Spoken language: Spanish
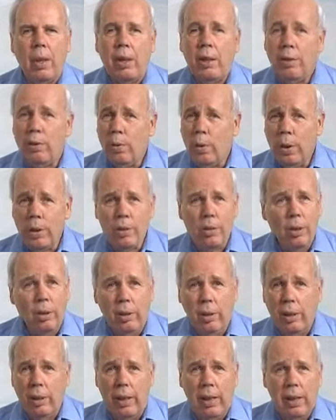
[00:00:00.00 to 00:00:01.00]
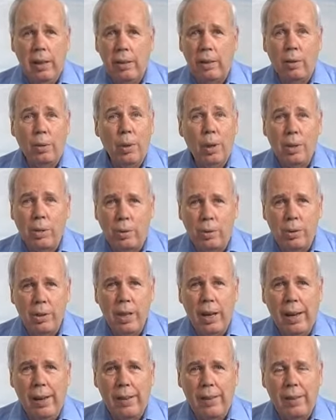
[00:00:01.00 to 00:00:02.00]
No es solo leer o
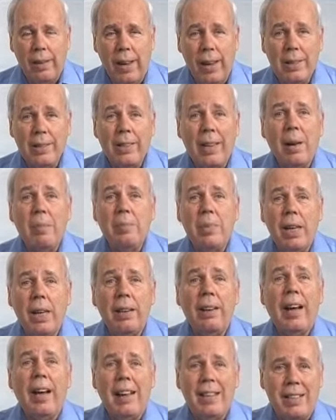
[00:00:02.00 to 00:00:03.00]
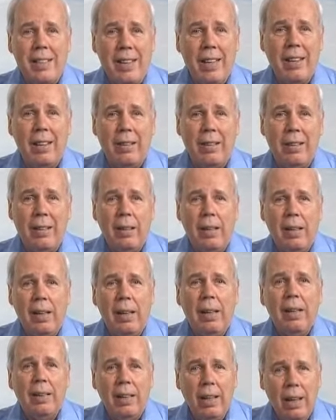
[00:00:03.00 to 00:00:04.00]
escuchar, es también hacer.
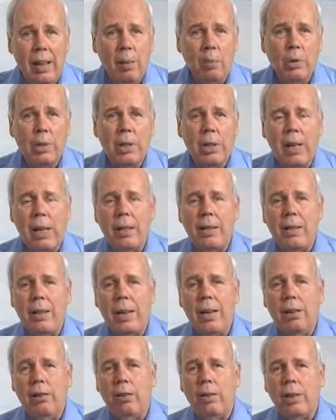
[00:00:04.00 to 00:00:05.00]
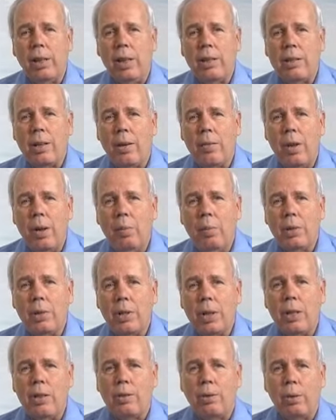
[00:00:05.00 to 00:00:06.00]
Tenemos que hacer lo que sabemos
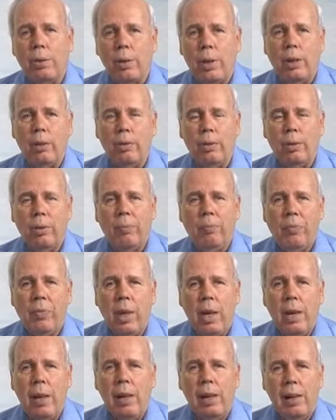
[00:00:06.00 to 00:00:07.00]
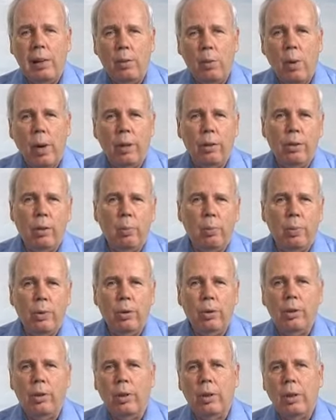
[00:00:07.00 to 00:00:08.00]
es correcto. El cuarto
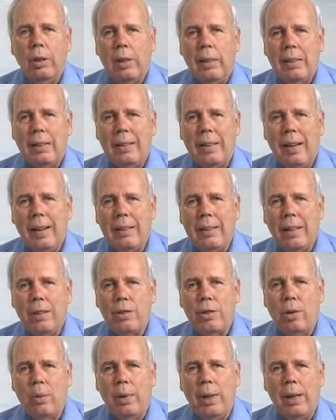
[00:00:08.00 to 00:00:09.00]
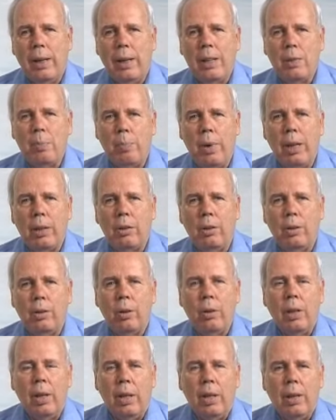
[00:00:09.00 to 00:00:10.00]
punto trata sobre el
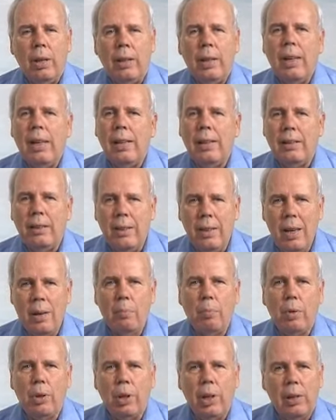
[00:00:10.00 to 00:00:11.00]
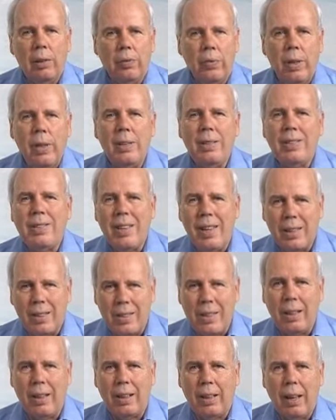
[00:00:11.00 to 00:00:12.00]
aspecto que el tiempo del fin se
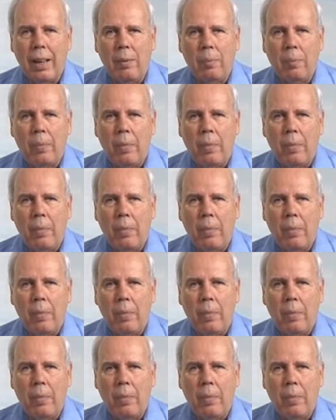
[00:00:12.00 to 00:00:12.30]
acerca.